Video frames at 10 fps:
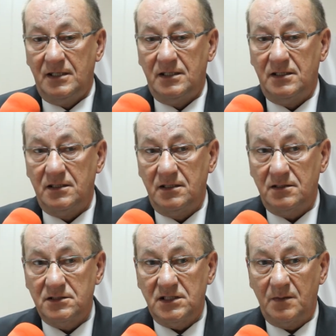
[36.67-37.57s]
y,
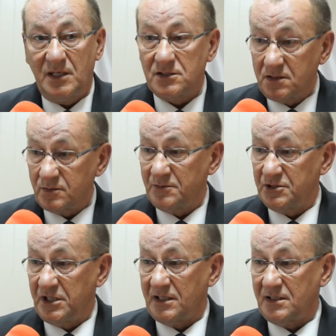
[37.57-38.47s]
no została bardzo dobrze
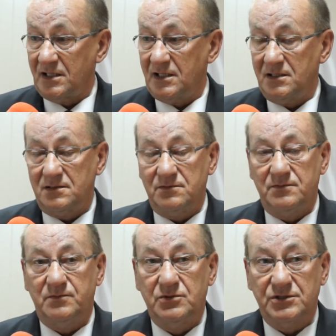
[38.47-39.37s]
przyjęta.
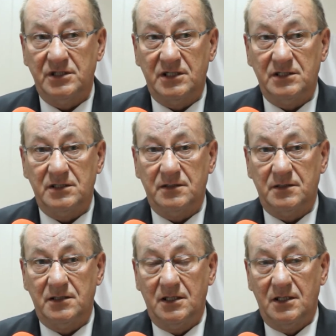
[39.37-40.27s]
Później
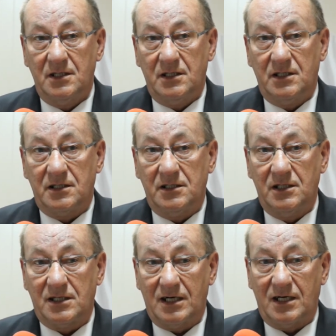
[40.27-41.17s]
y, y,
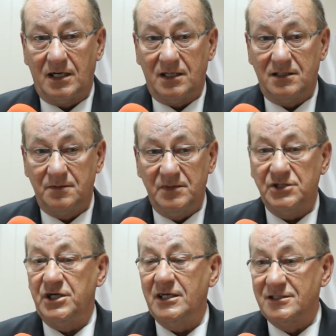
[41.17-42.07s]
kilka
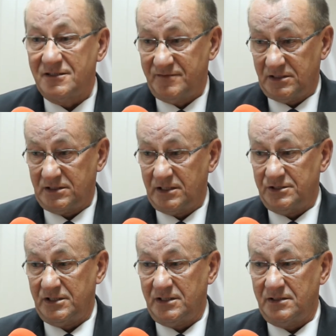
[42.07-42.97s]
miesięcy w
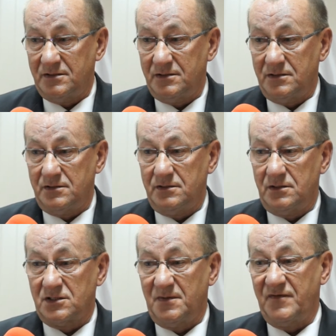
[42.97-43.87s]
zasadzie
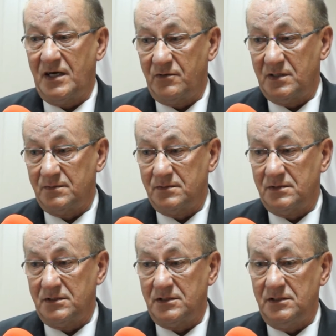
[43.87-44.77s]
rozmawiałem
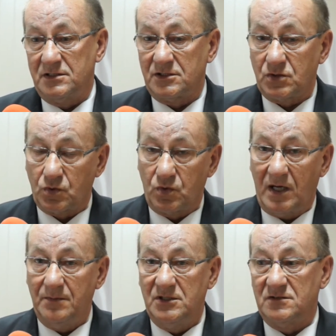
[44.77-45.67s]
i ze
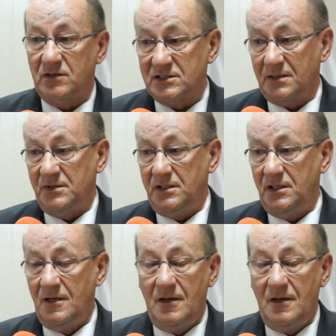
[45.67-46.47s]
strukturami, i z władzami